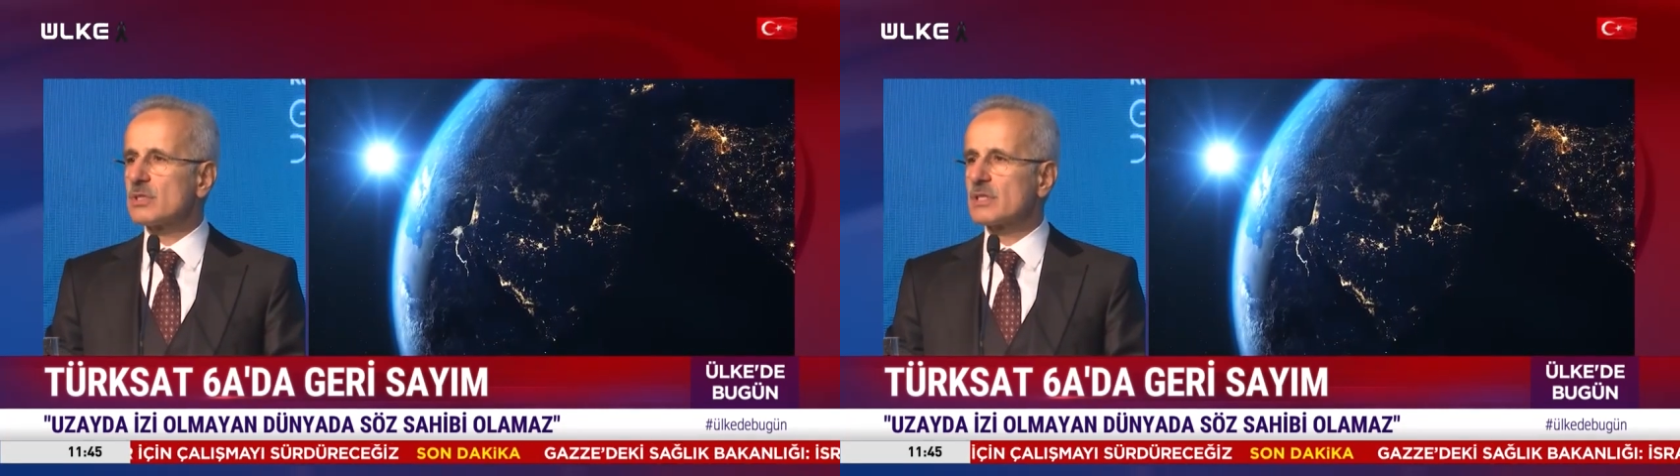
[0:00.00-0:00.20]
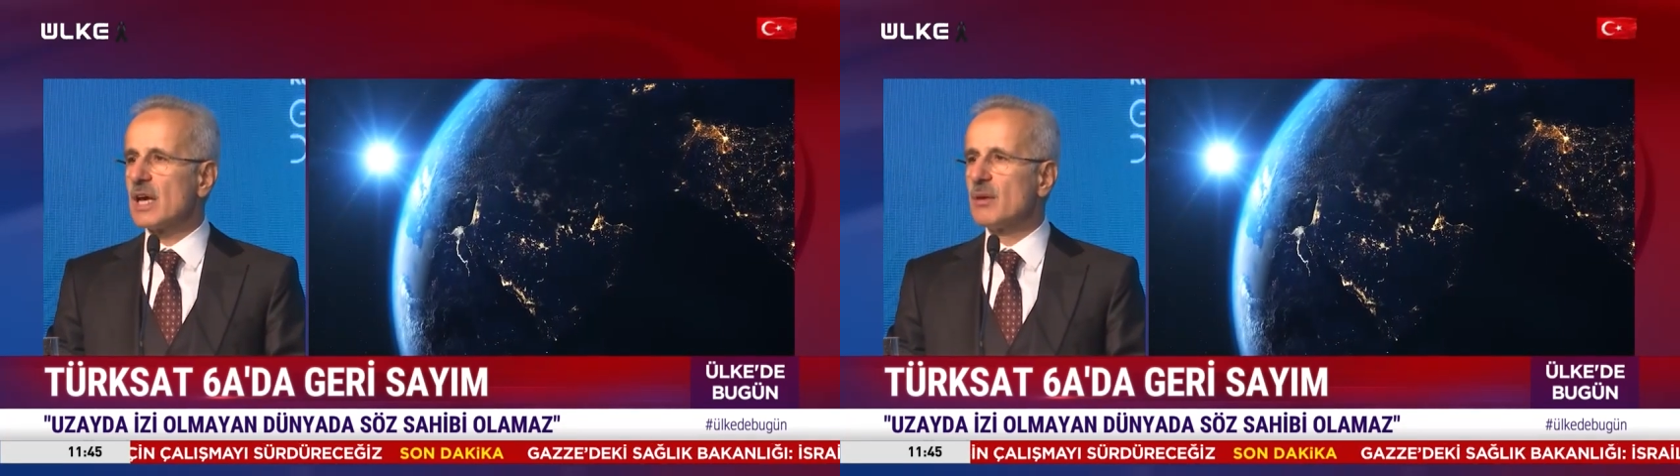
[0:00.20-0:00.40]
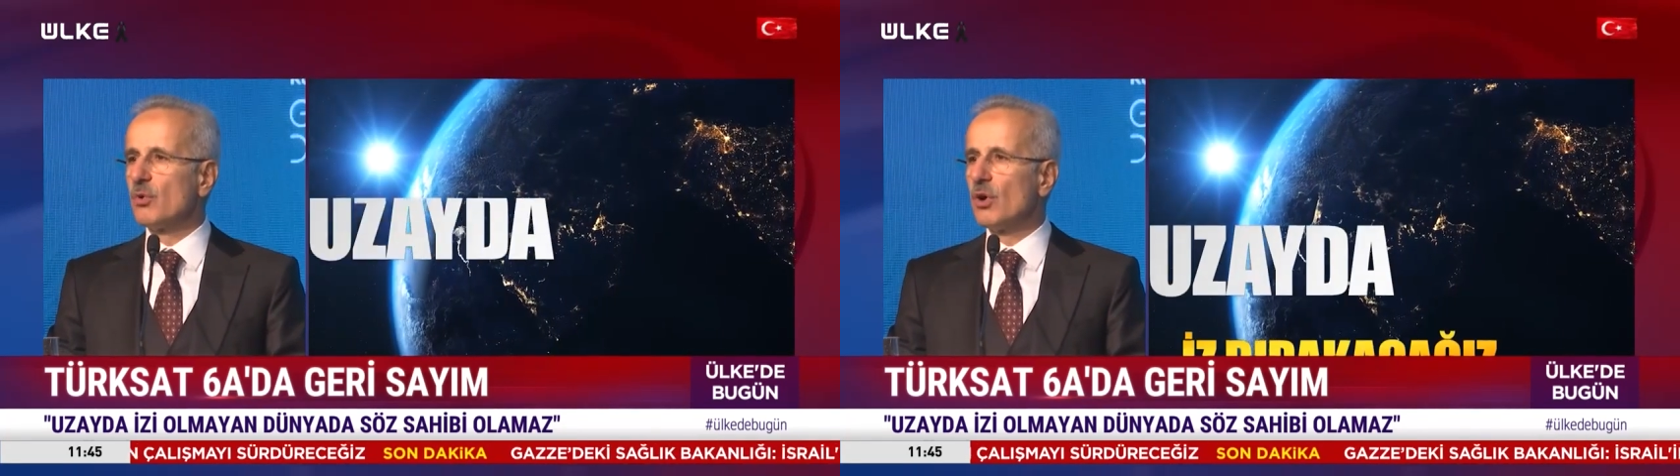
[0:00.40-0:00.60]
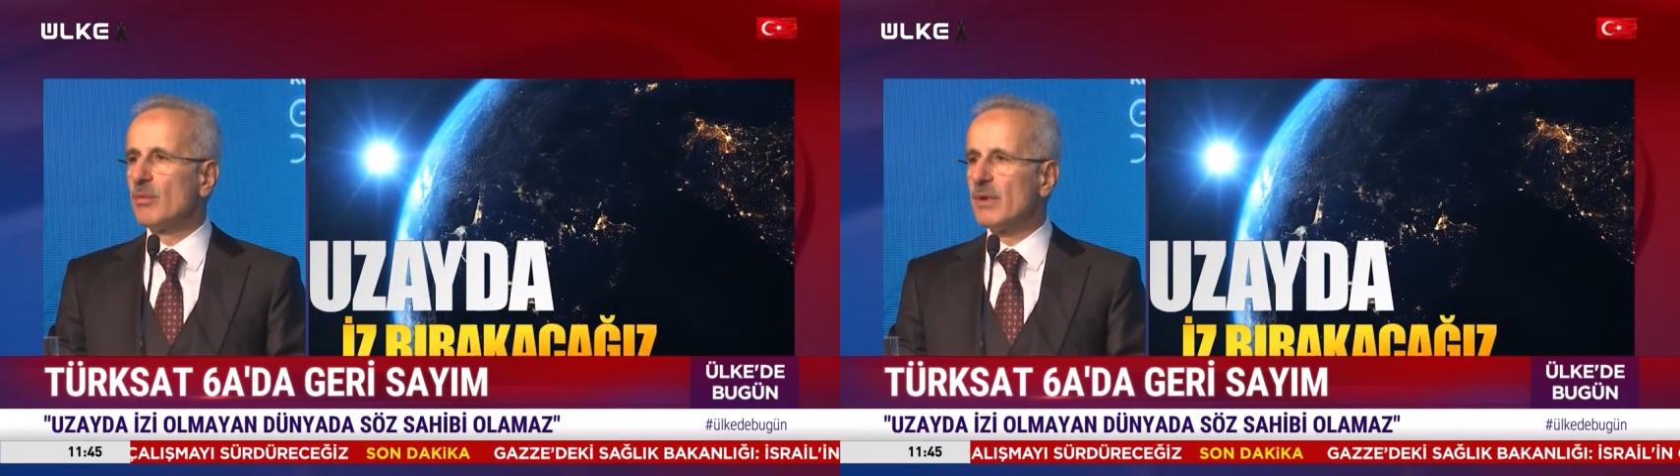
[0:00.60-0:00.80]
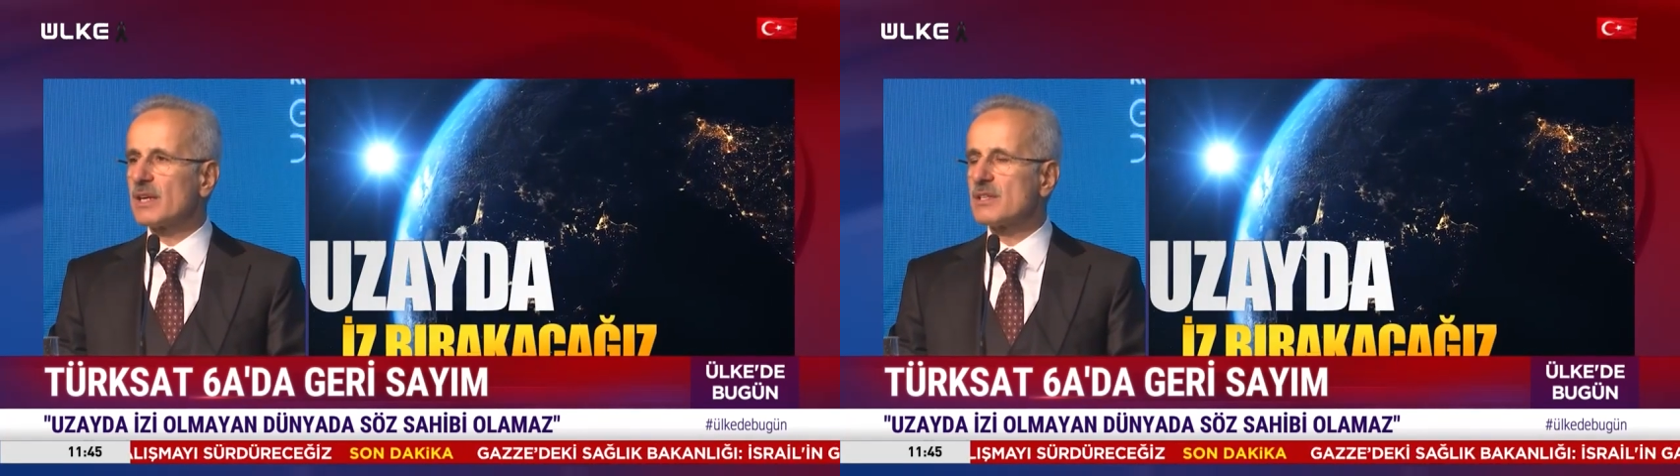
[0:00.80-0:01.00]
sahibi
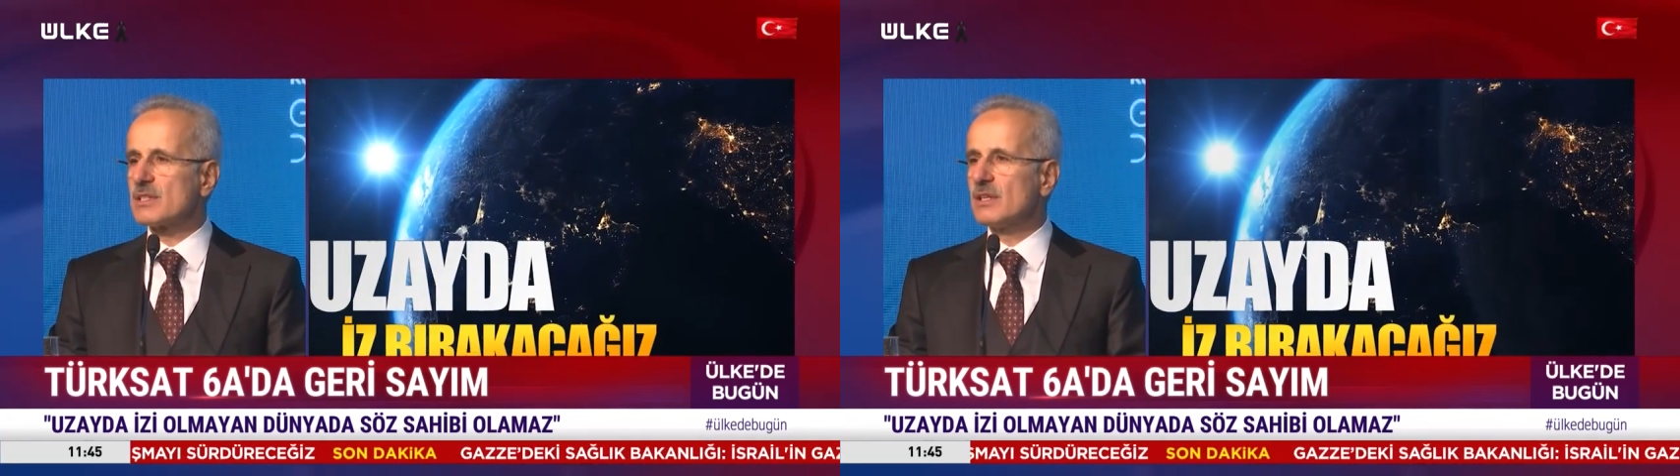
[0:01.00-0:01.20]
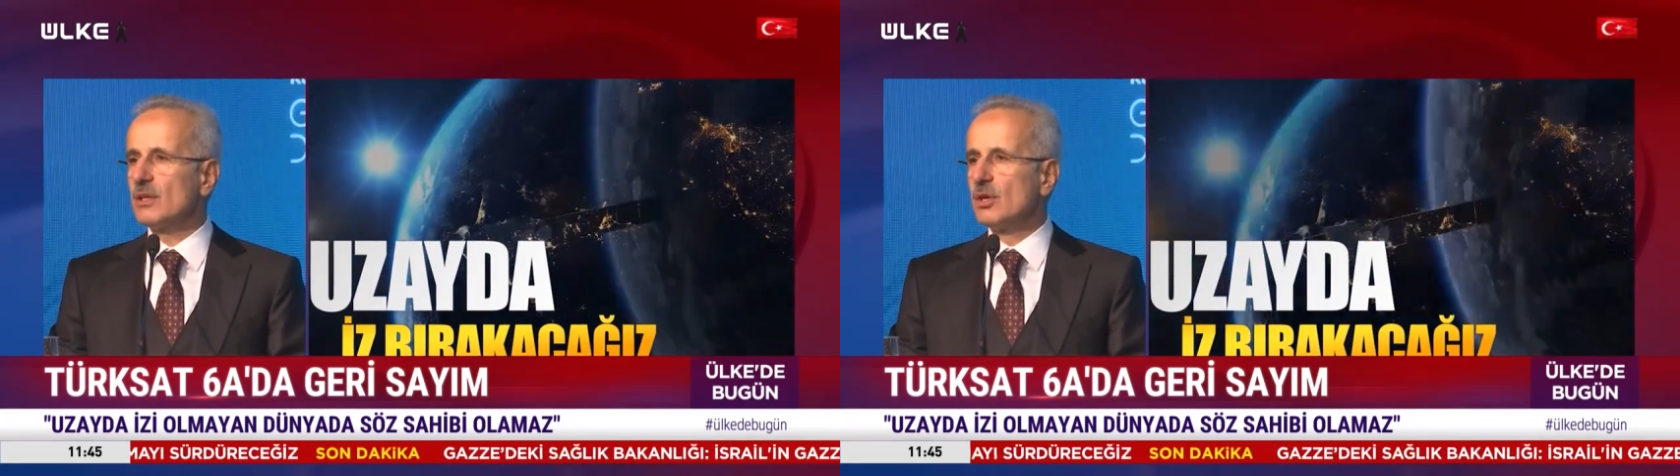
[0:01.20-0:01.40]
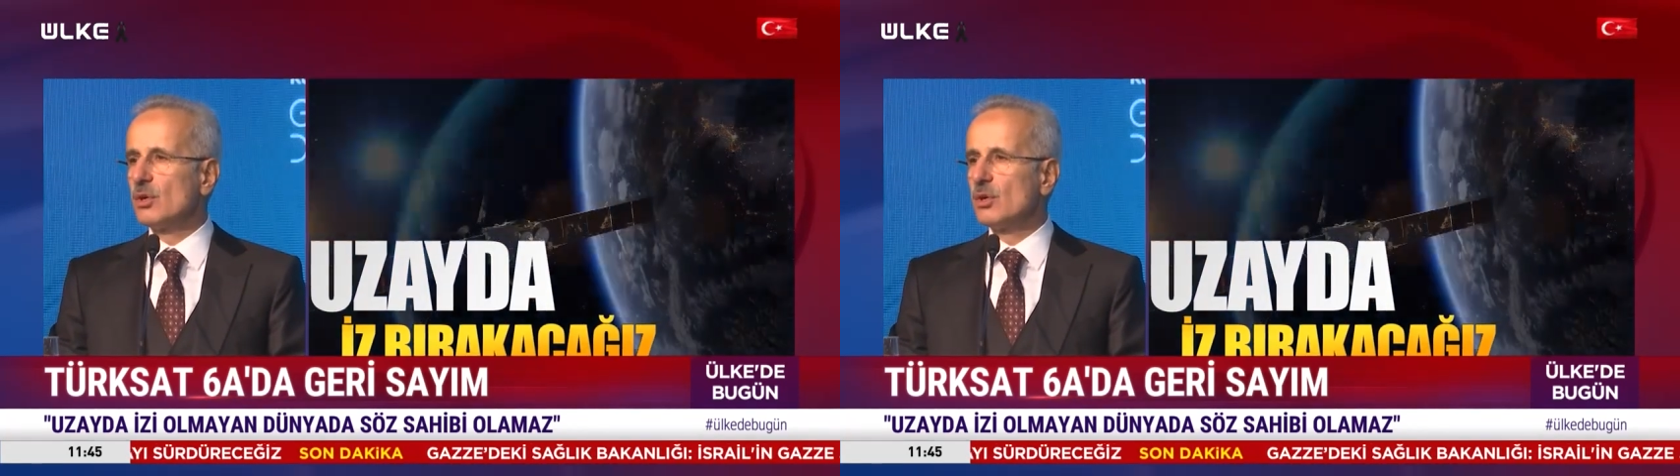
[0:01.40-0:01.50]
olmak için